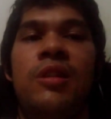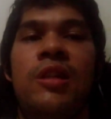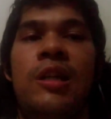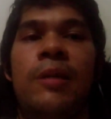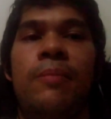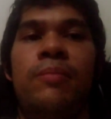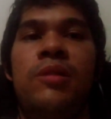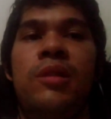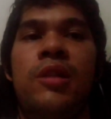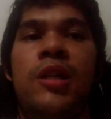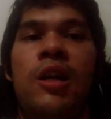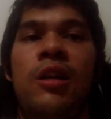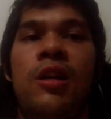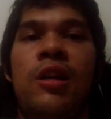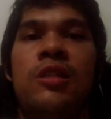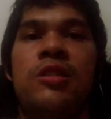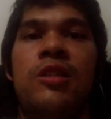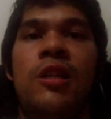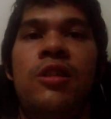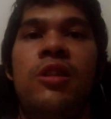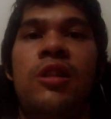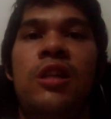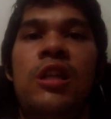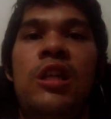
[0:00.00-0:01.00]
นะครับ ทั้งใน
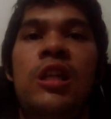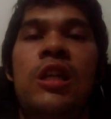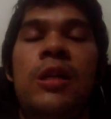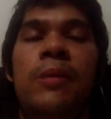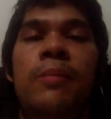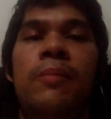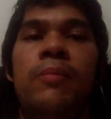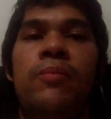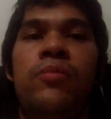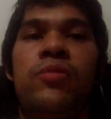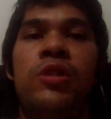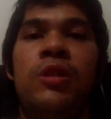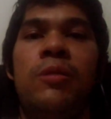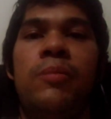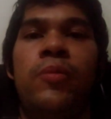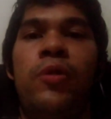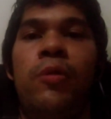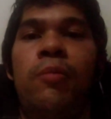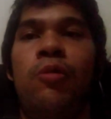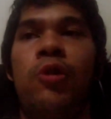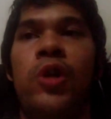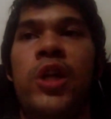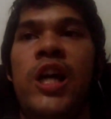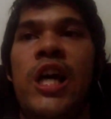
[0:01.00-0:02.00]
สตรีมซึ่งผ
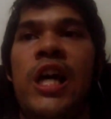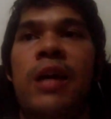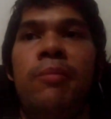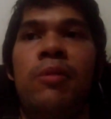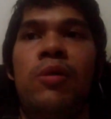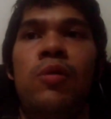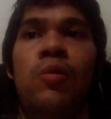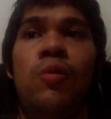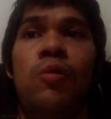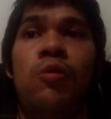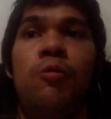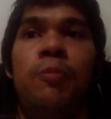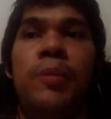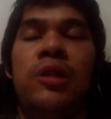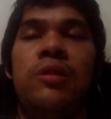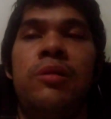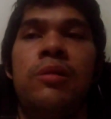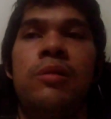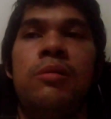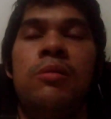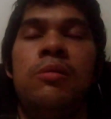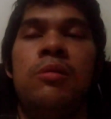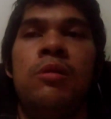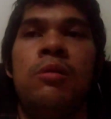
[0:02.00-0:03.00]
มก็ได้มาโอ้โหเป็น
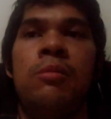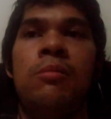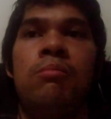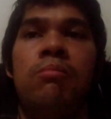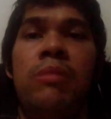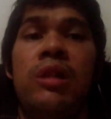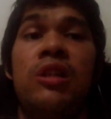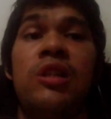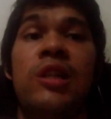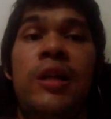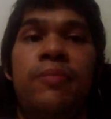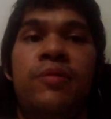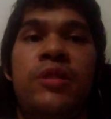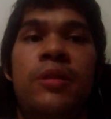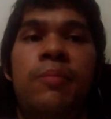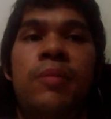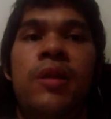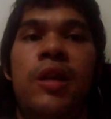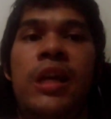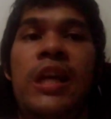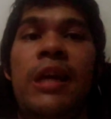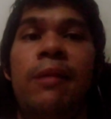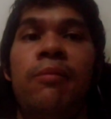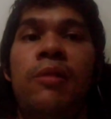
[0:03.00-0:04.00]
มันเกือบ
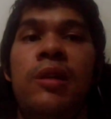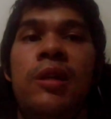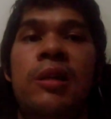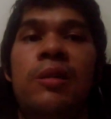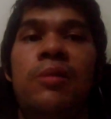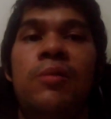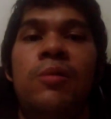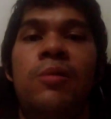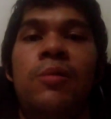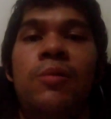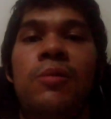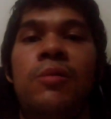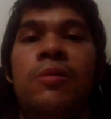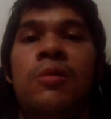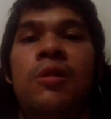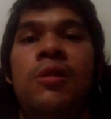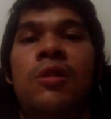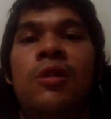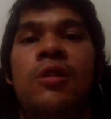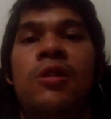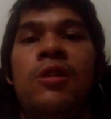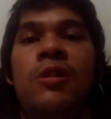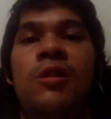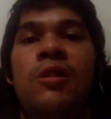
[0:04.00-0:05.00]
10เกมแล้วนะโอ้โห
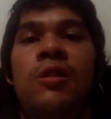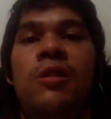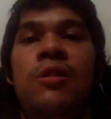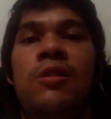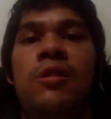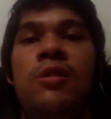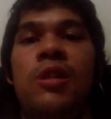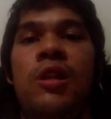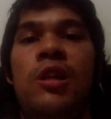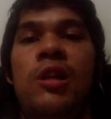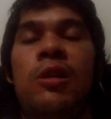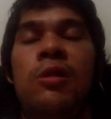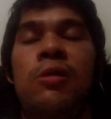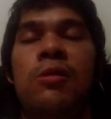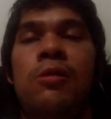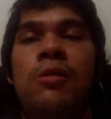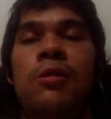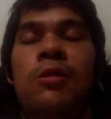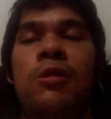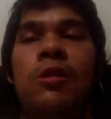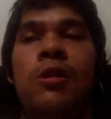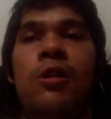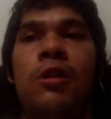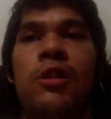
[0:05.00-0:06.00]
นะ แล้ว
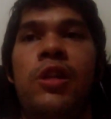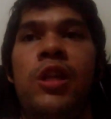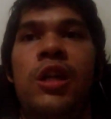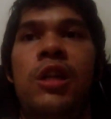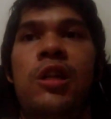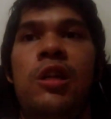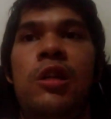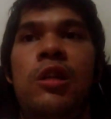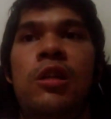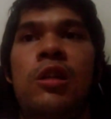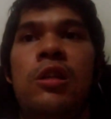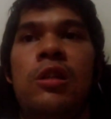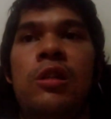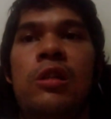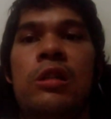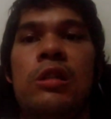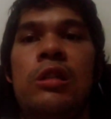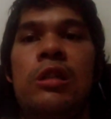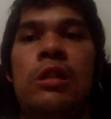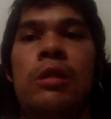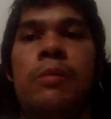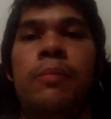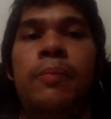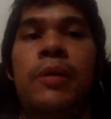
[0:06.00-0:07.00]
ก็ในเอ่
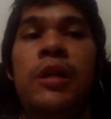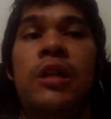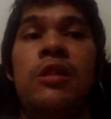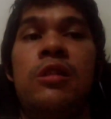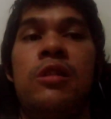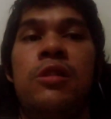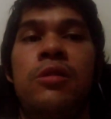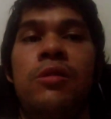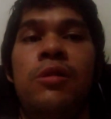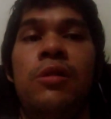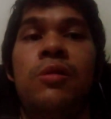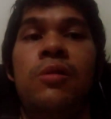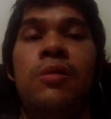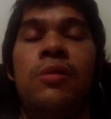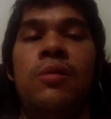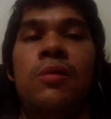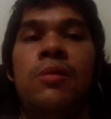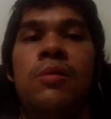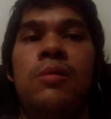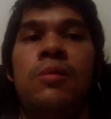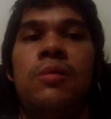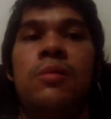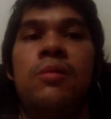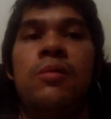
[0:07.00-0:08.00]
อ Play Store
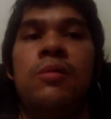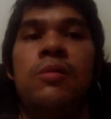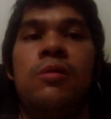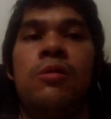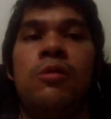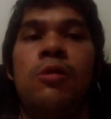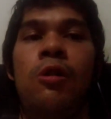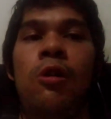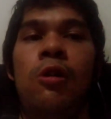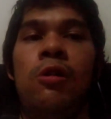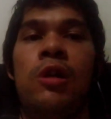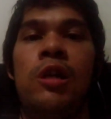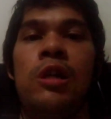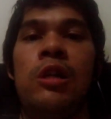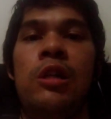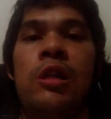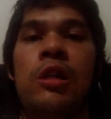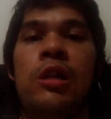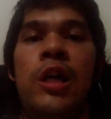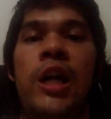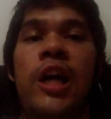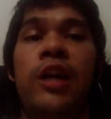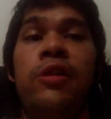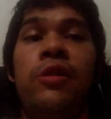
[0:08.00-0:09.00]
ของเอ่
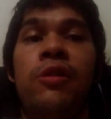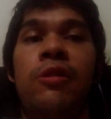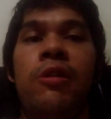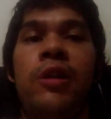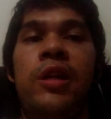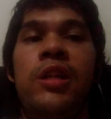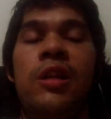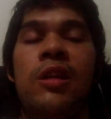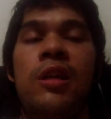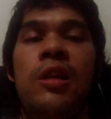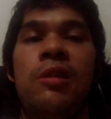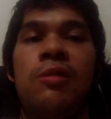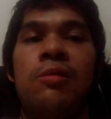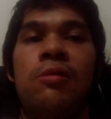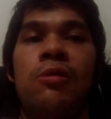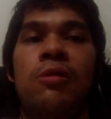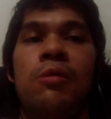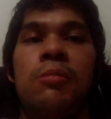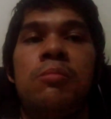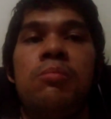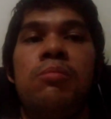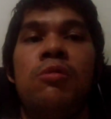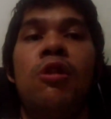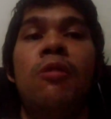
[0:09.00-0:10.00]
อ Android อย่างเงี้ยก็
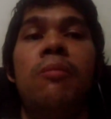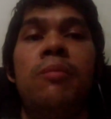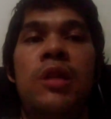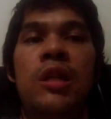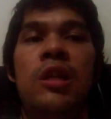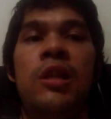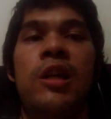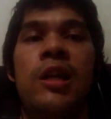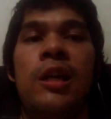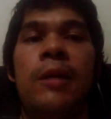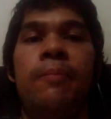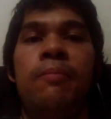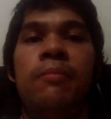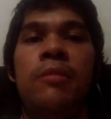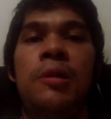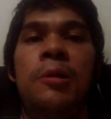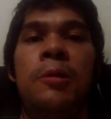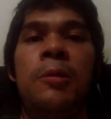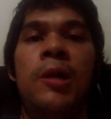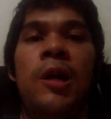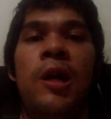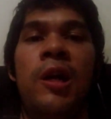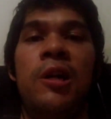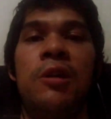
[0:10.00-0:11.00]
ก็มีนะครับมี
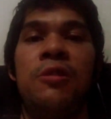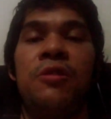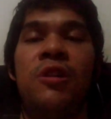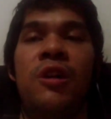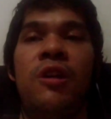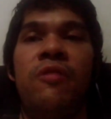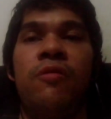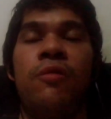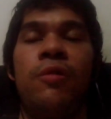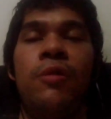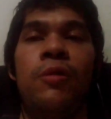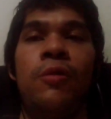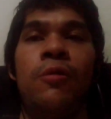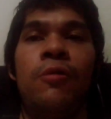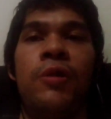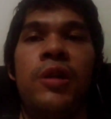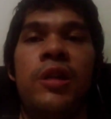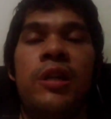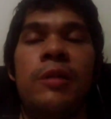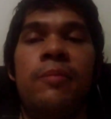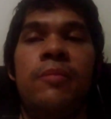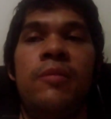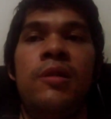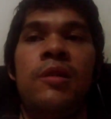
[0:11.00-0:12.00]
Lara Croft Go
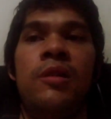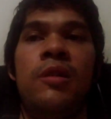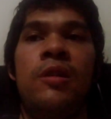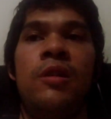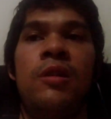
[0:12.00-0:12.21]
นะครับ